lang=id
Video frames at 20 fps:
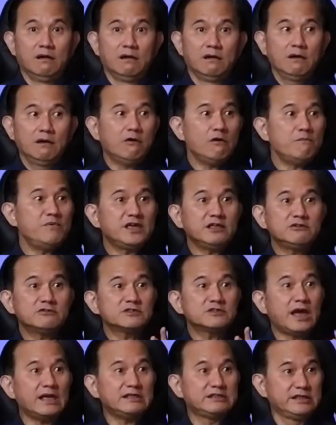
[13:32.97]
Loh, kok
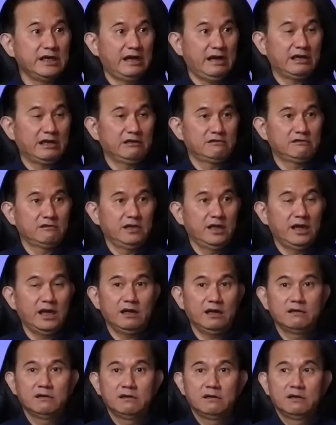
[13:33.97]
begitu saja gitu
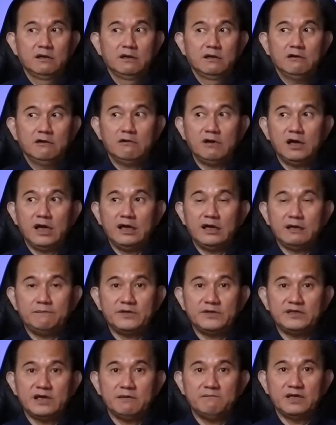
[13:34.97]
ya? Kok nggak
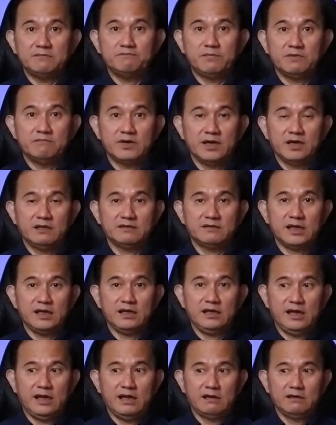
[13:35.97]
ada pejabat
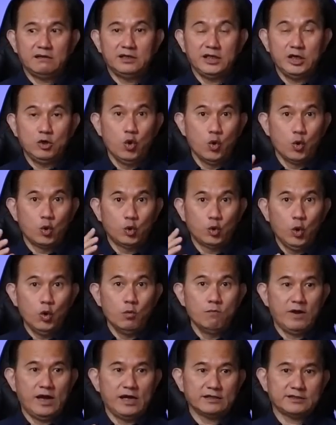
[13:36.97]
pemerintah yang
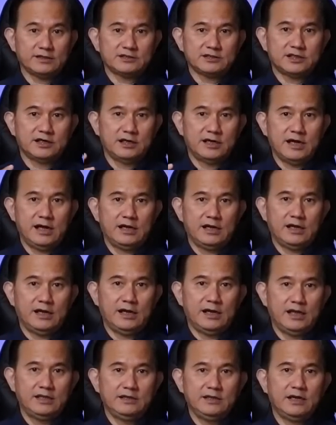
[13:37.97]
dihukum atas
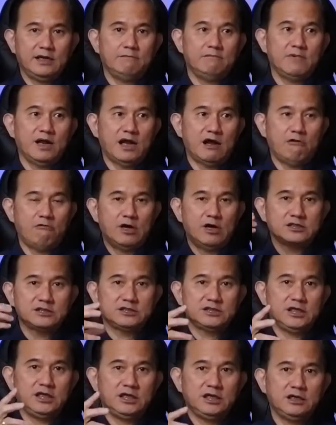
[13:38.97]
kegagalannya
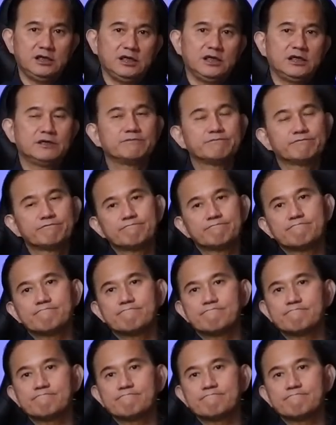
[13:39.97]
mengawasi ini?